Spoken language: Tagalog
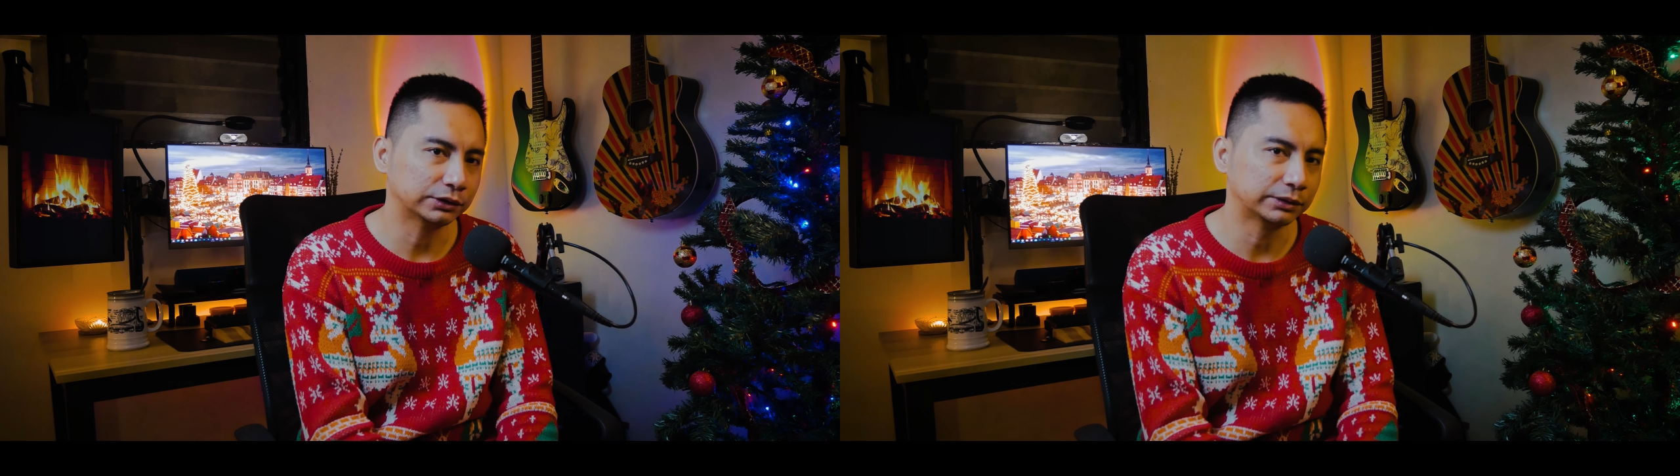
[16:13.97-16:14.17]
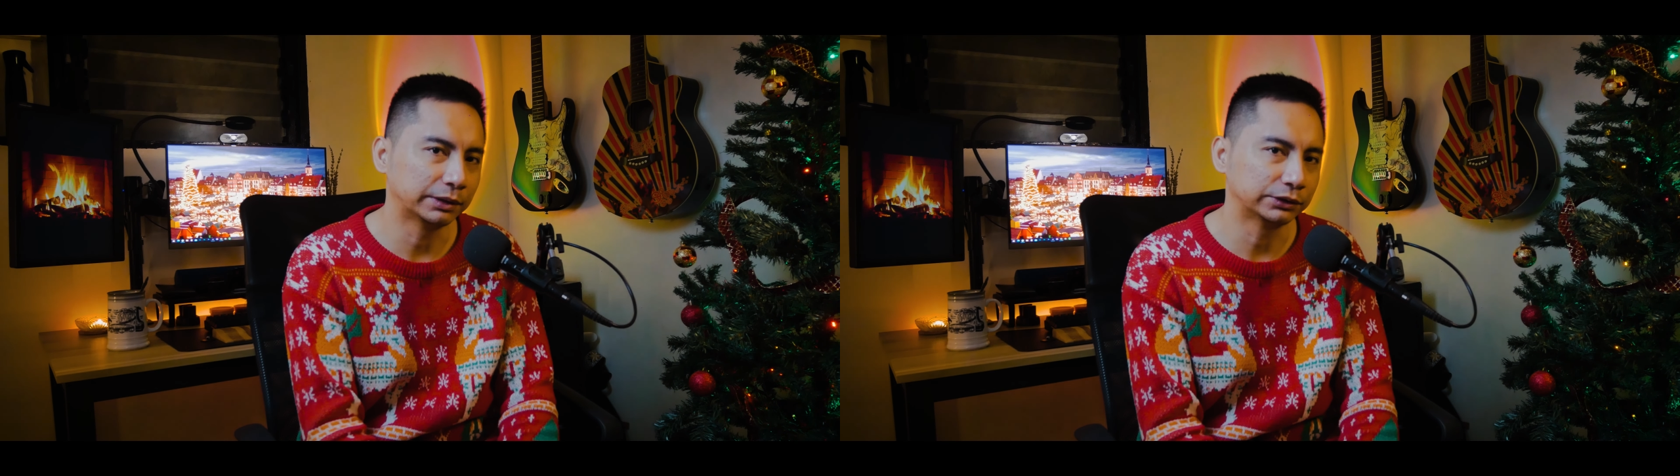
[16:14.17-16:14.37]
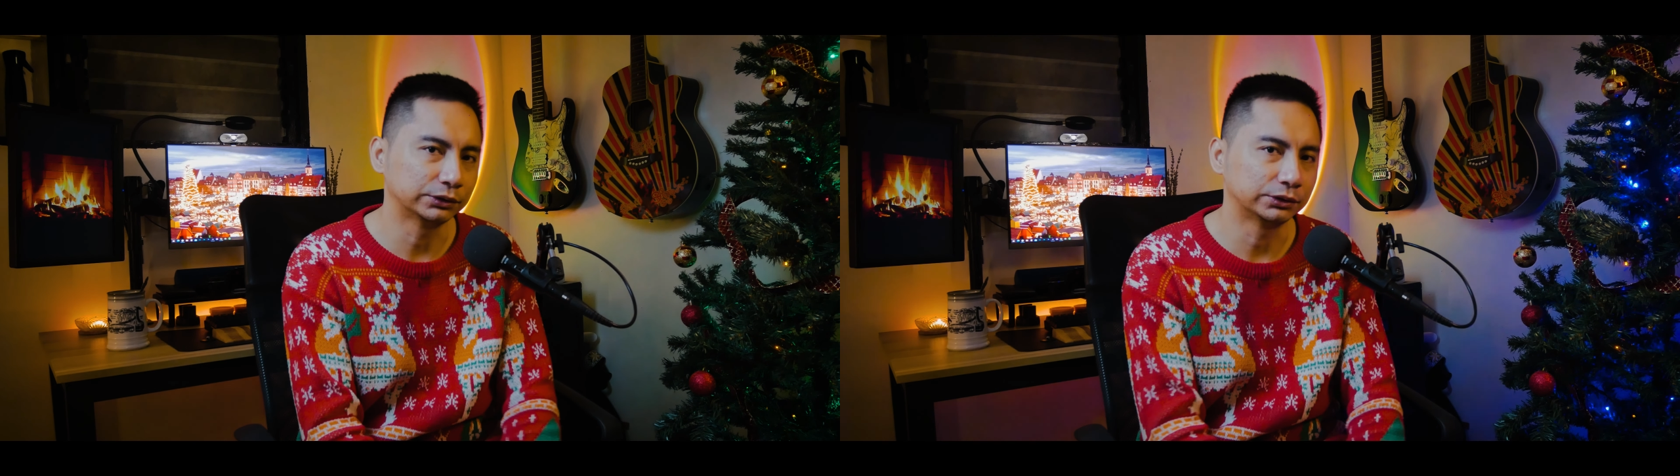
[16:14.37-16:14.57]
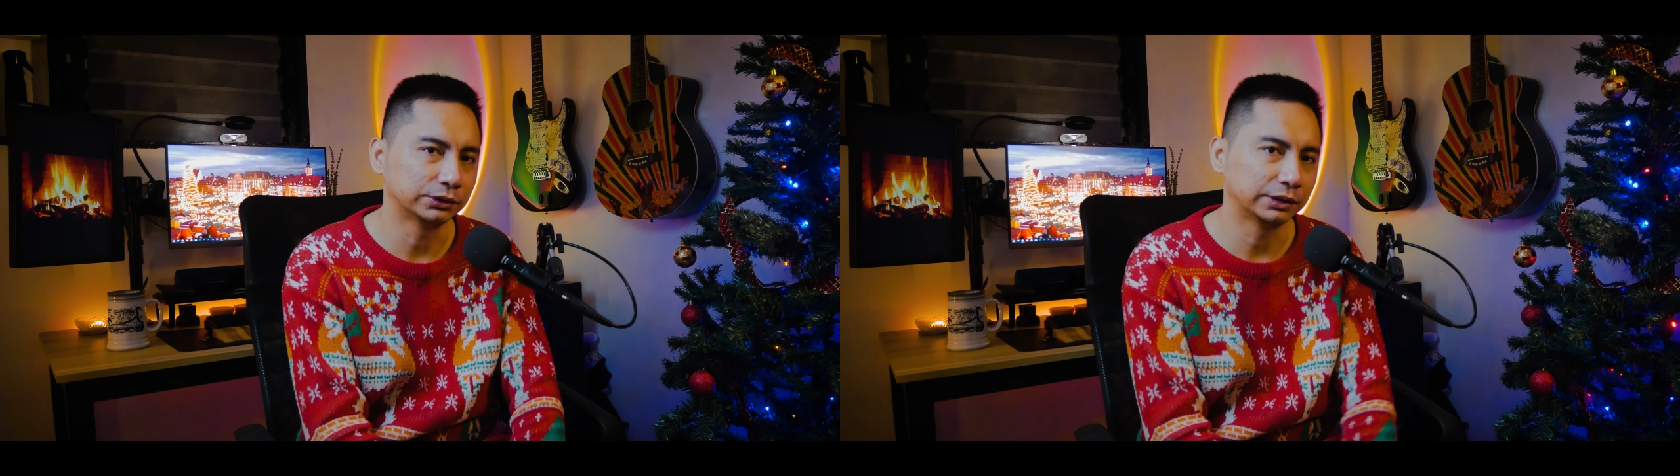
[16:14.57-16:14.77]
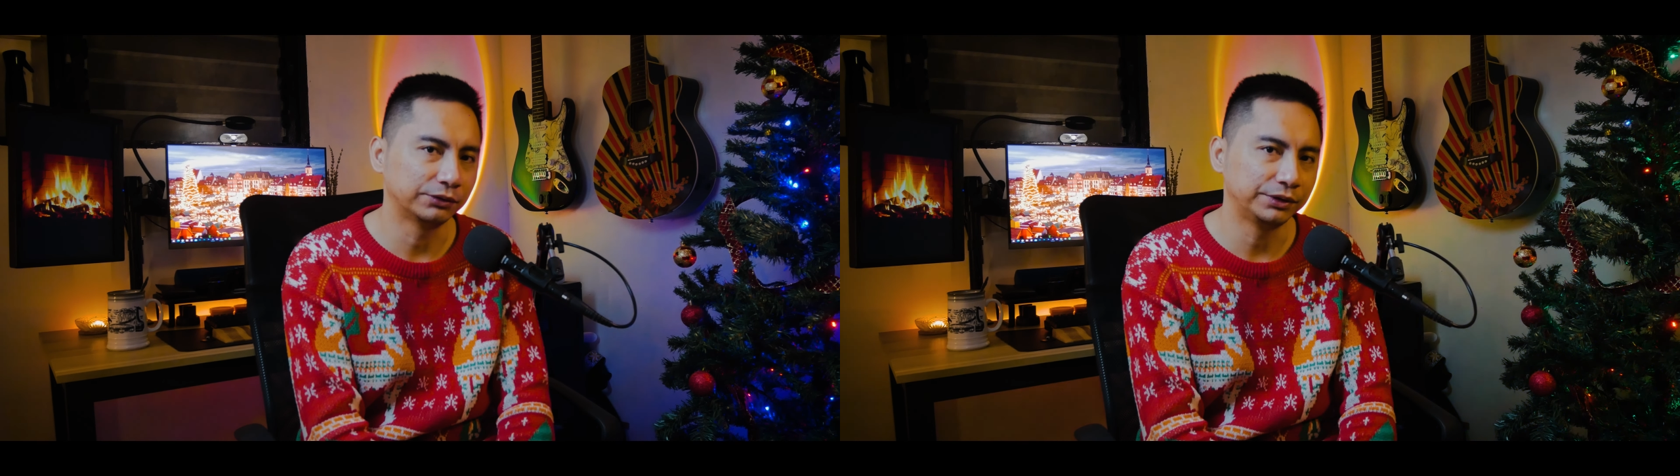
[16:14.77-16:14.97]
sa mga
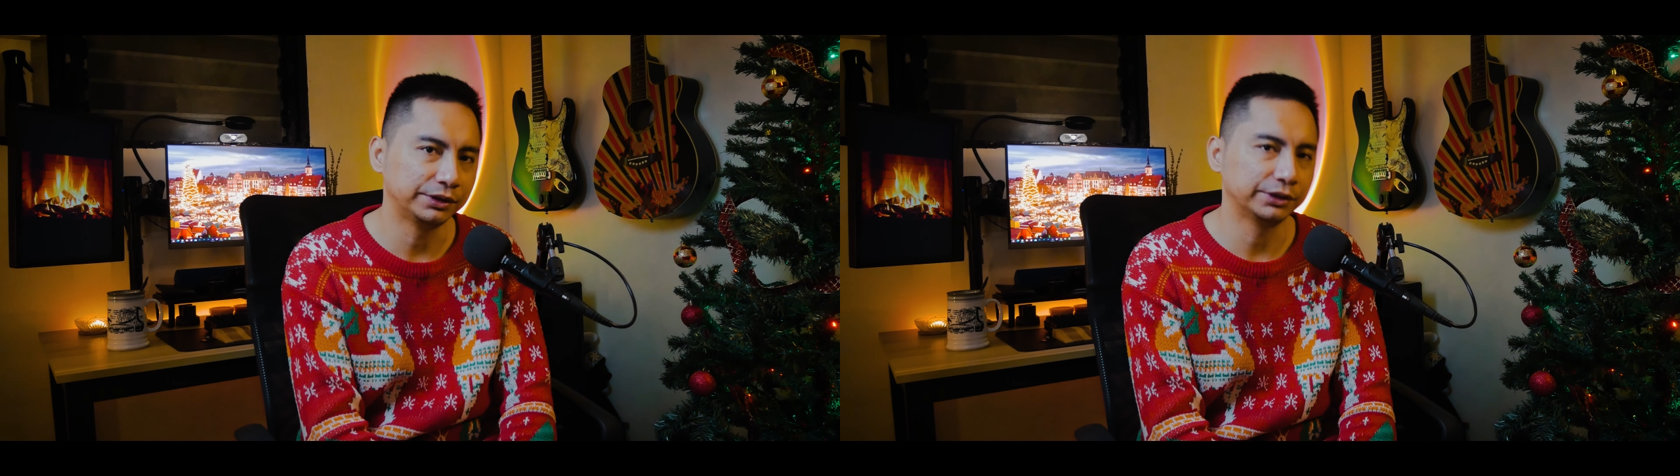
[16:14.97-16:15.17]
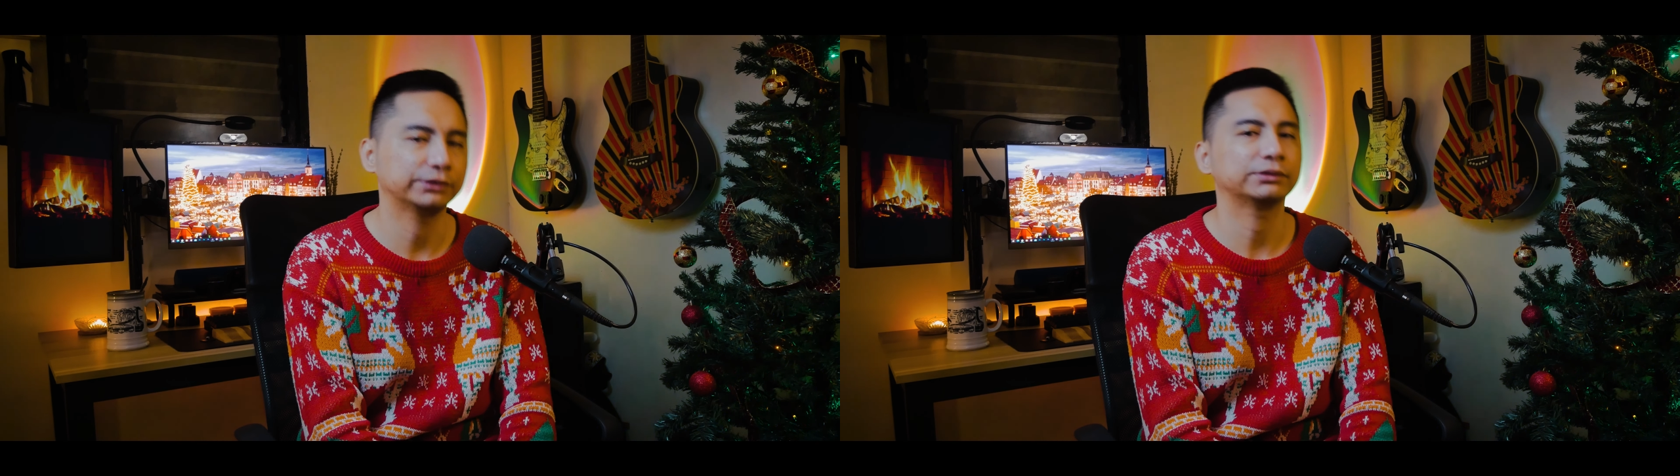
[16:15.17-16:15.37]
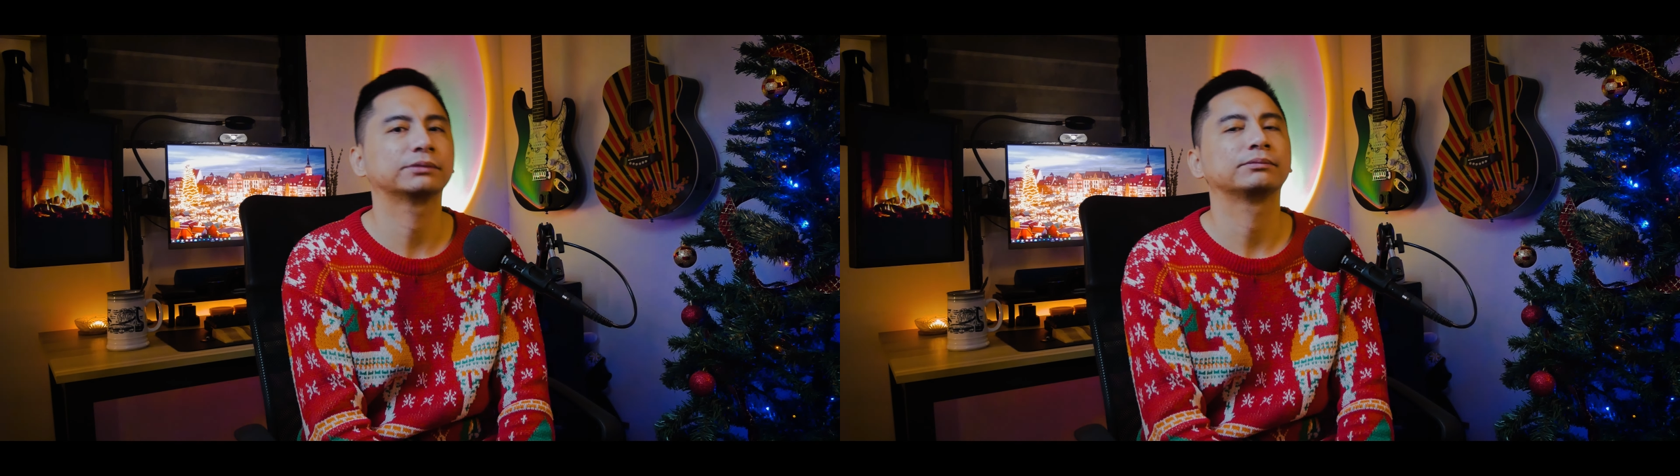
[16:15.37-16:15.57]
susunod na videos.